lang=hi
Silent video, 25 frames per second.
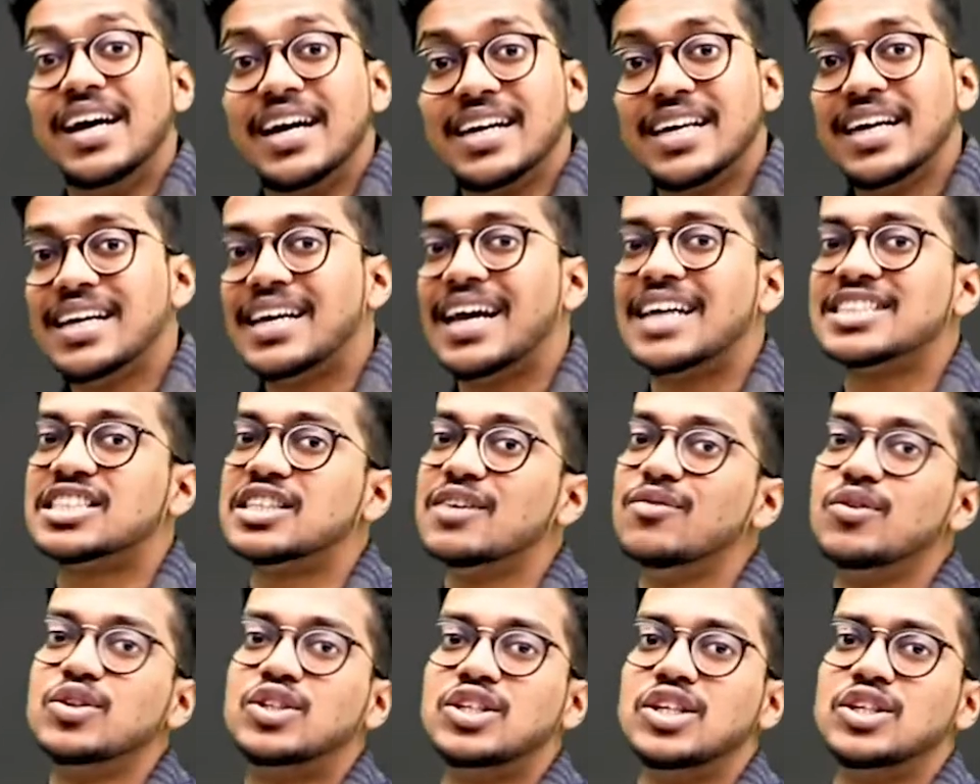कि
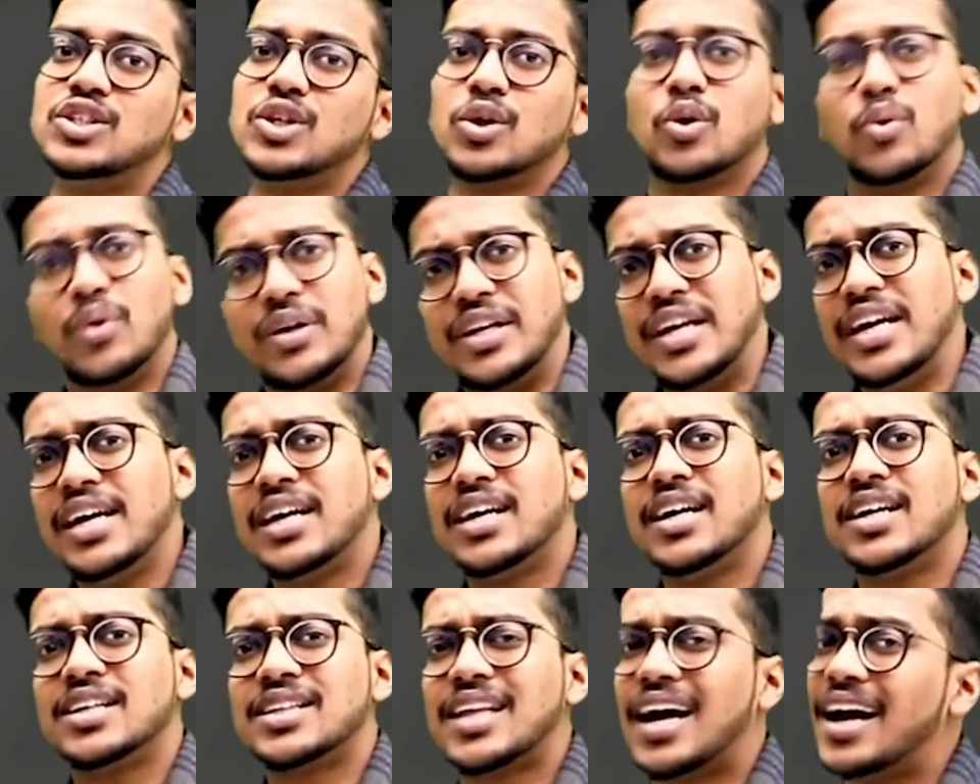कैसे वो चीजों को
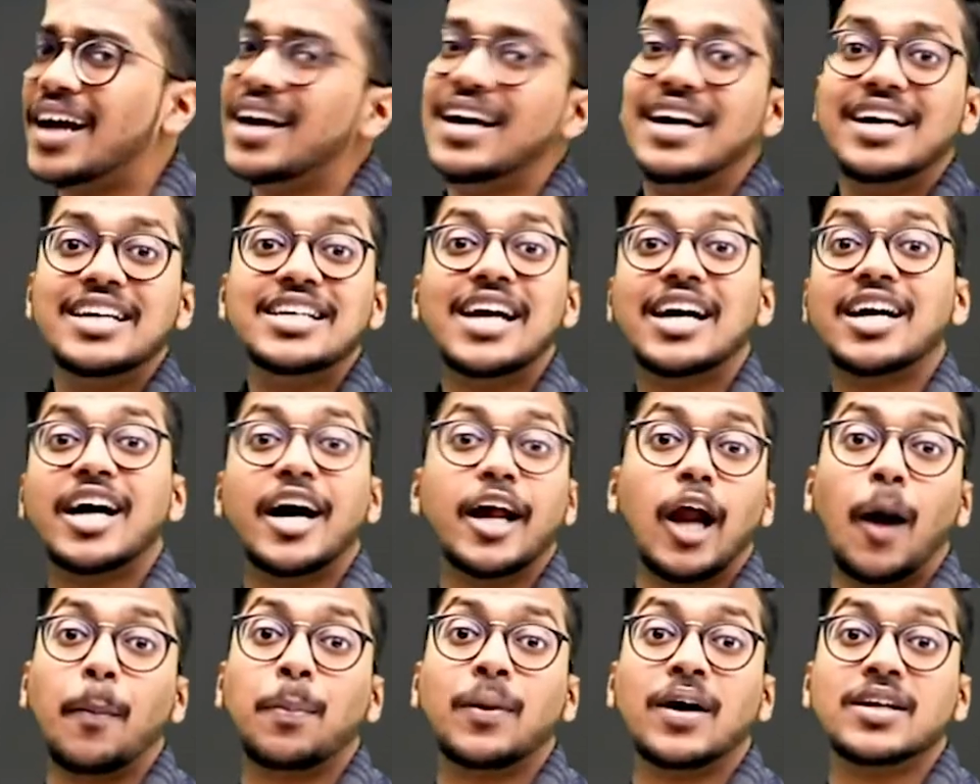ठीक करता है या
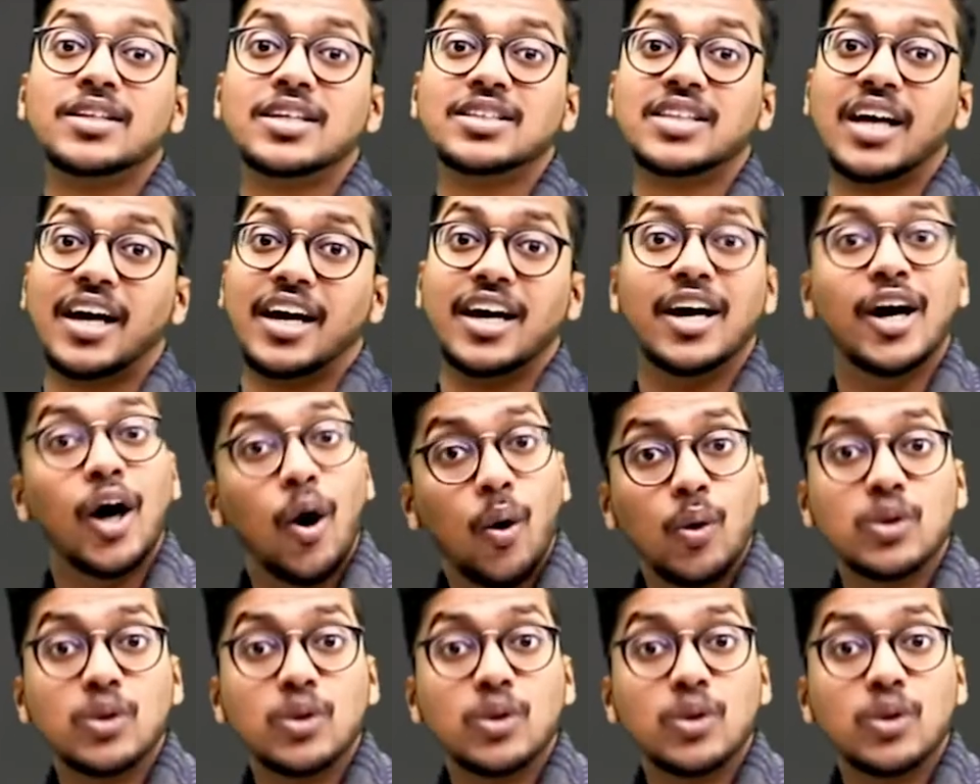खराब कर देता है